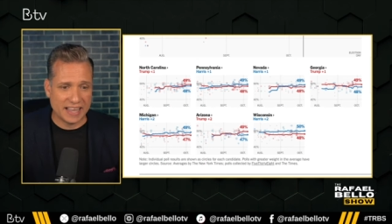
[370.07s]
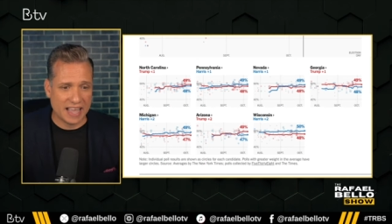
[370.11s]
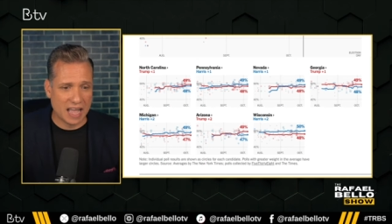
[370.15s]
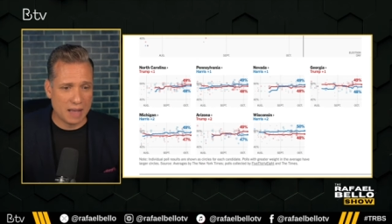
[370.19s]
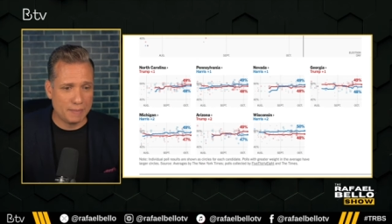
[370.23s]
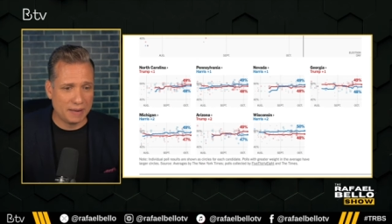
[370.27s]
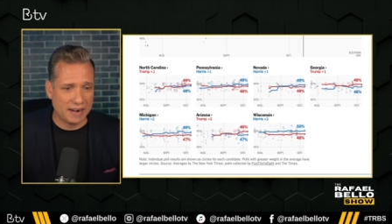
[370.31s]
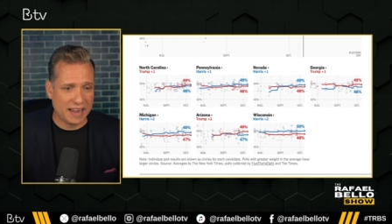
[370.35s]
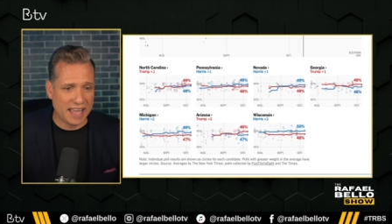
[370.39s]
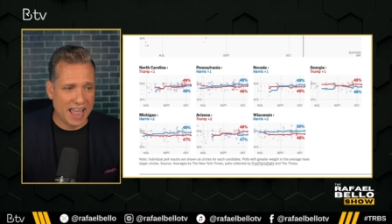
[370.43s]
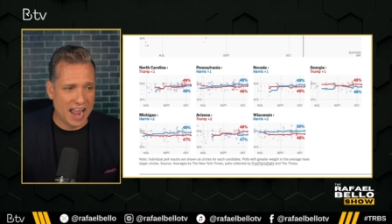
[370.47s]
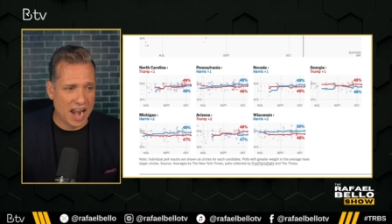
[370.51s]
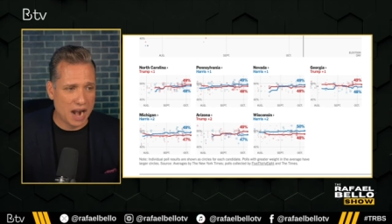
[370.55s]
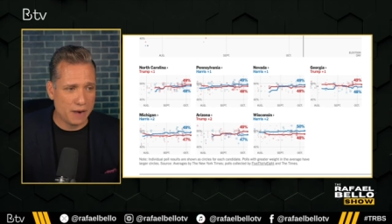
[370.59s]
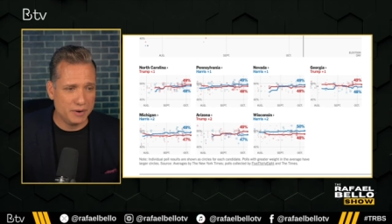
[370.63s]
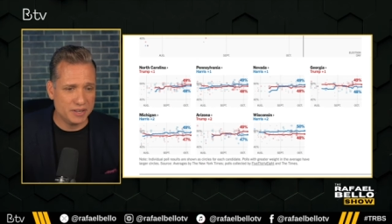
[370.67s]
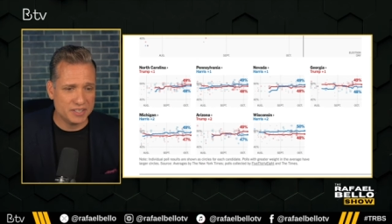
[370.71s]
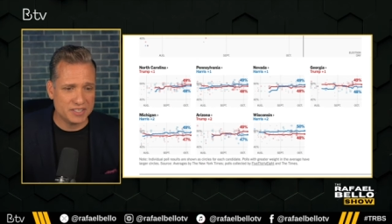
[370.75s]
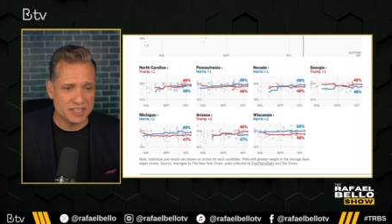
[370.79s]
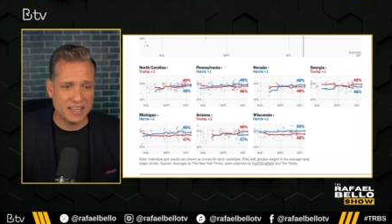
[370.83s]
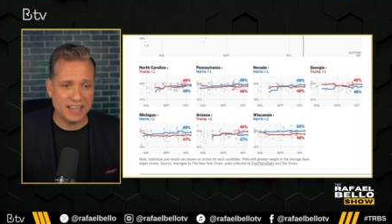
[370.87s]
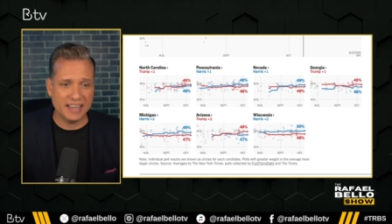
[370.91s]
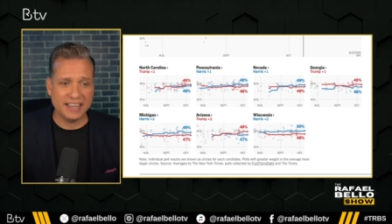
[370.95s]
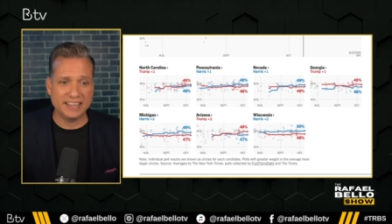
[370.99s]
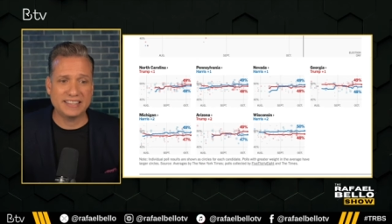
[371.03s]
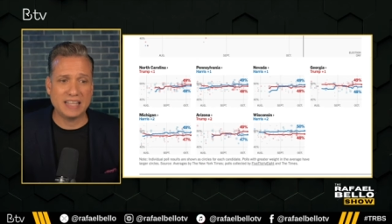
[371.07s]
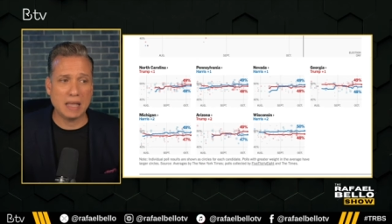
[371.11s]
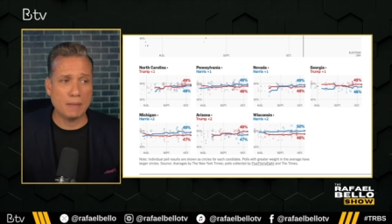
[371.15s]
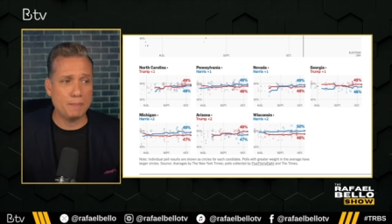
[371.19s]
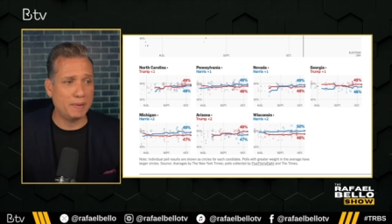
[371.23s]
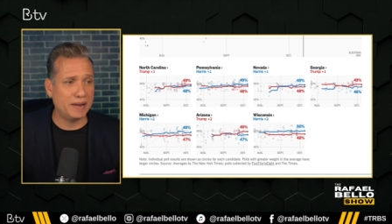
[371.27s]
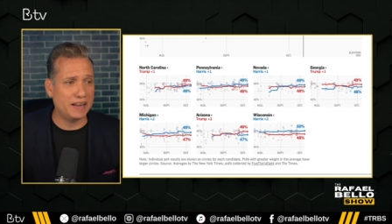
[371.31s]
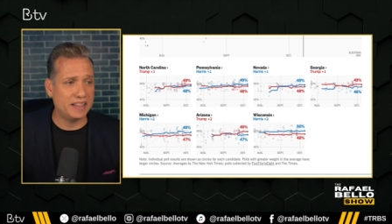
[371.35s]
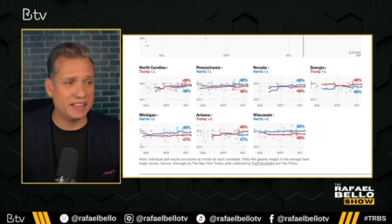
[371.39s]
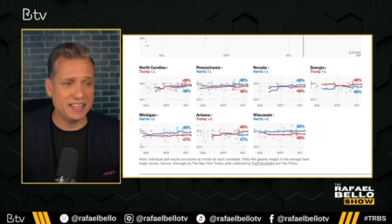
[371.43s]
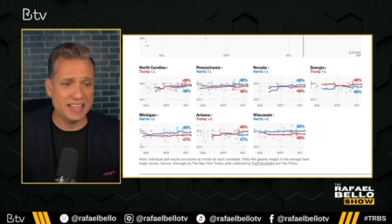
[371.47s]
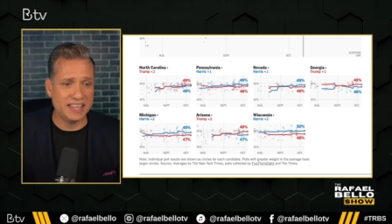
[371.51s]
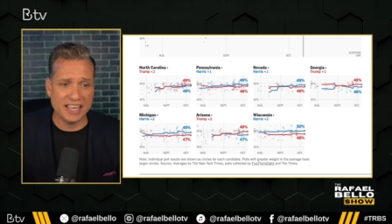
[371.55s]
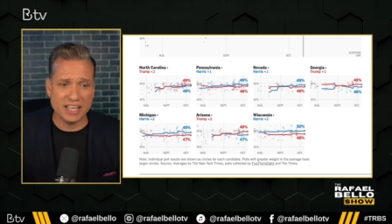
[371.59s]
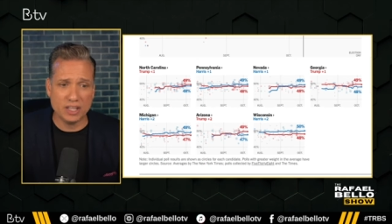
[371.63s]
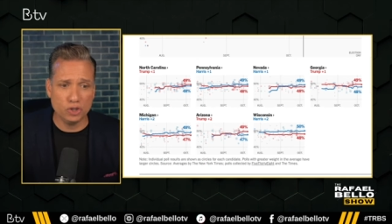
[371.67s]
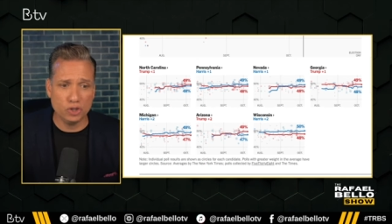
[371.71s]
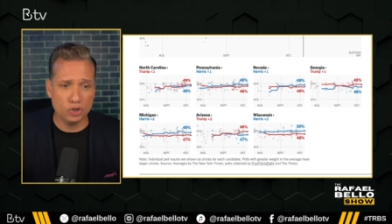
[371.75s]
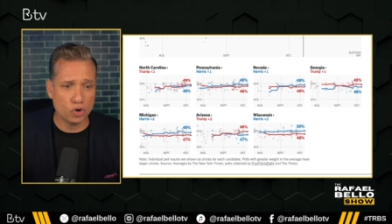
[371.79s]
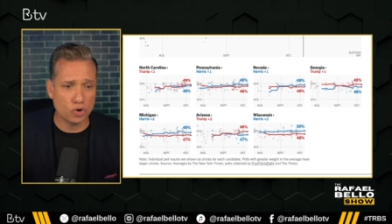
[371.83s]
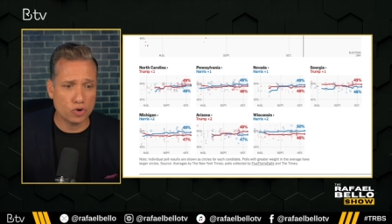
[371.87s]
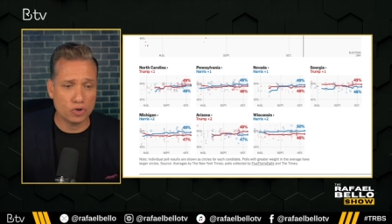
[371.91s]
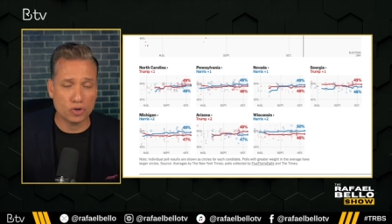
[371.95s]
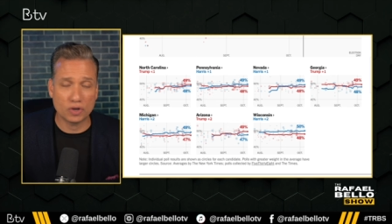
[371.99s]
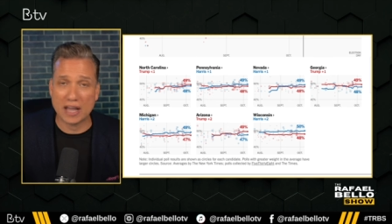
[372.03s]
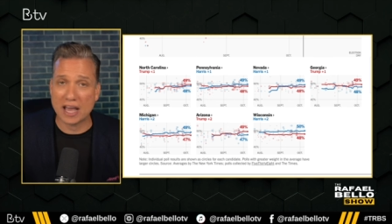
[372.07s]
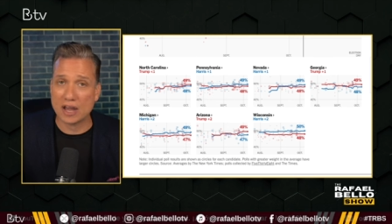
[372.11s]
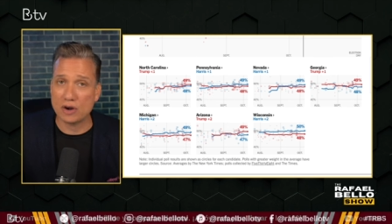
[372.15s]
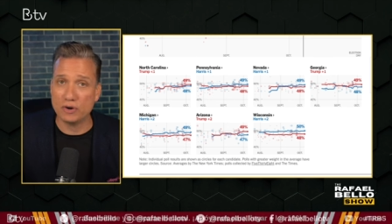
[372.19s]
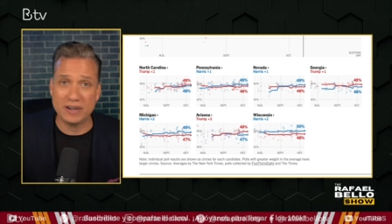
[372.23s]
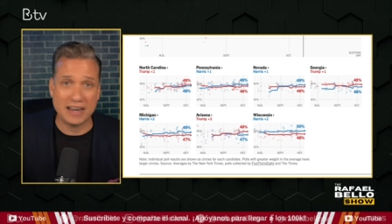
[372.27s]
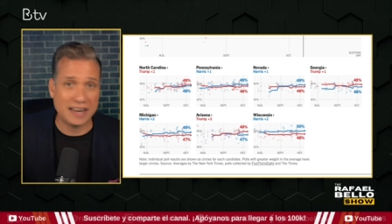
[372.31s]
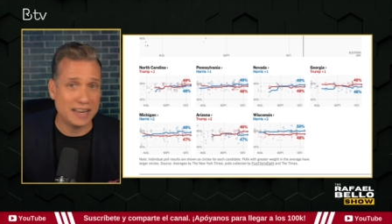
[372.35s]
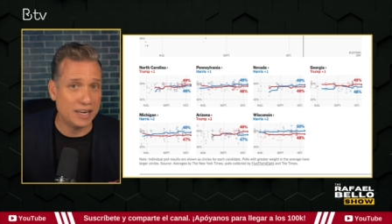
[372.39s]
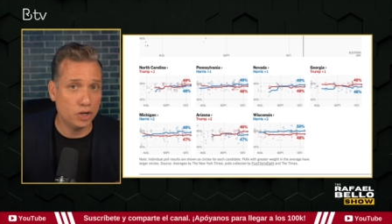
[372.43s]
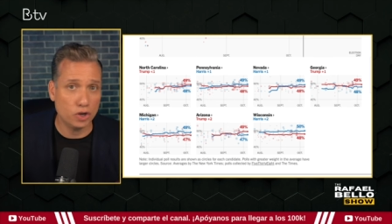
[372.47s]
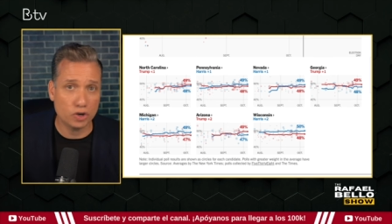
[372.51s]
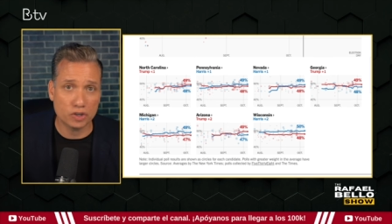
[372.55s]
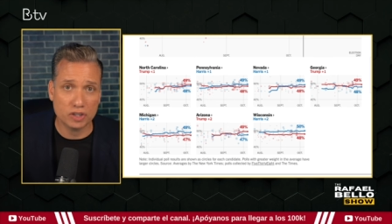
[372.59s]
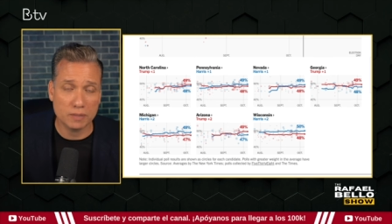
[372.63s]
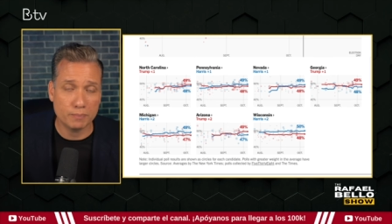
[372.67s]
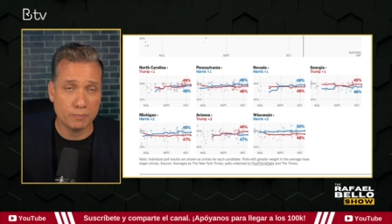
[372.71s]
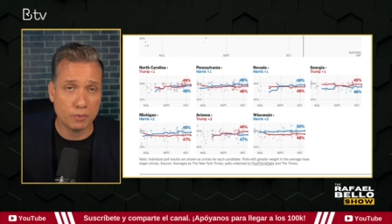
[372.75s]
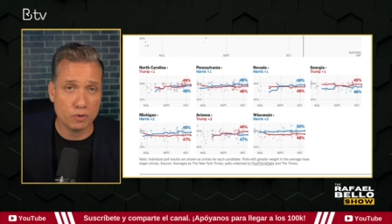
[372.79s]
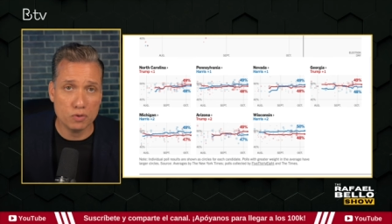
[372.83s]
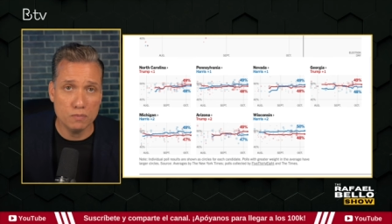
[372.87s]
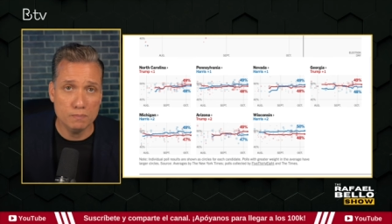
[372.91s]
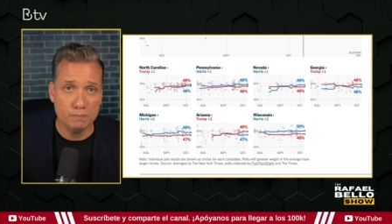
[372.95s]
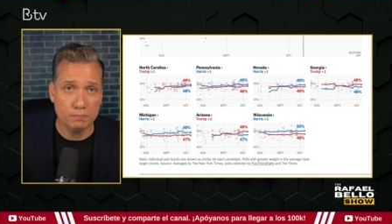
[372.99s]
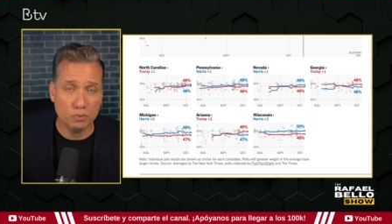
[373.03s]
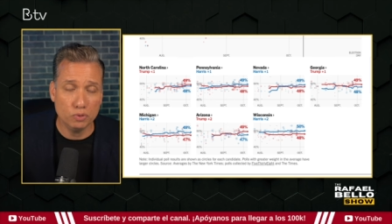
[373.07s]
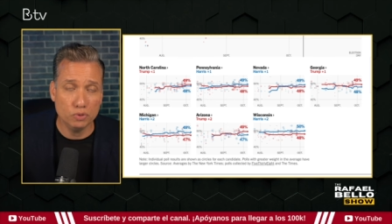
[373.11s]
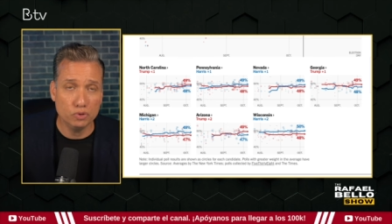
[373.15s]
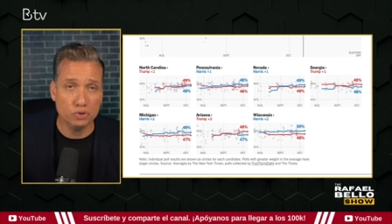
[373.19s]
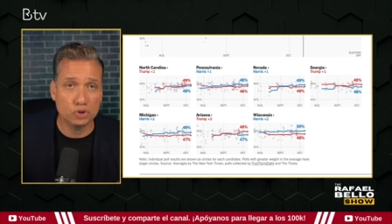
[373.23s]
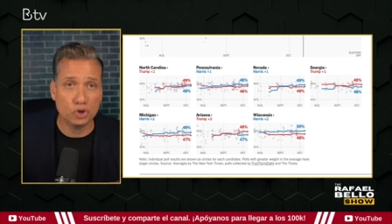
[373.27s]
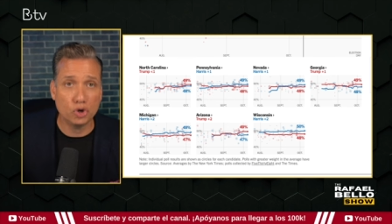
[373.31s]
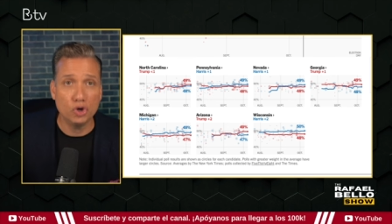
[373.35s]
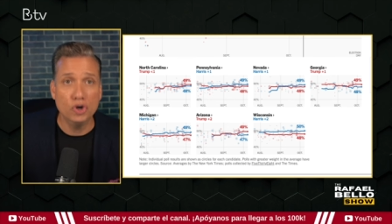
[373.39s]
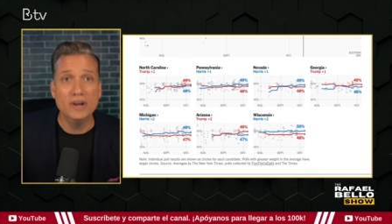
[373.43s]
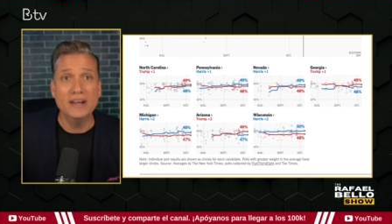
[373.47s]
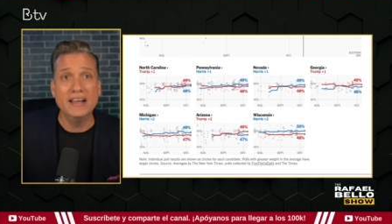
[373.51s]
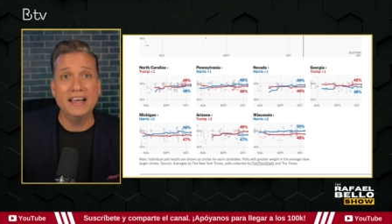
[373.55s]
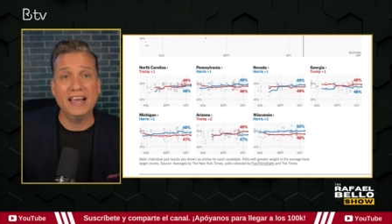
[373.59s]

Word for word: Kamala Harris está perdiendo Carolina del Norte por un punto,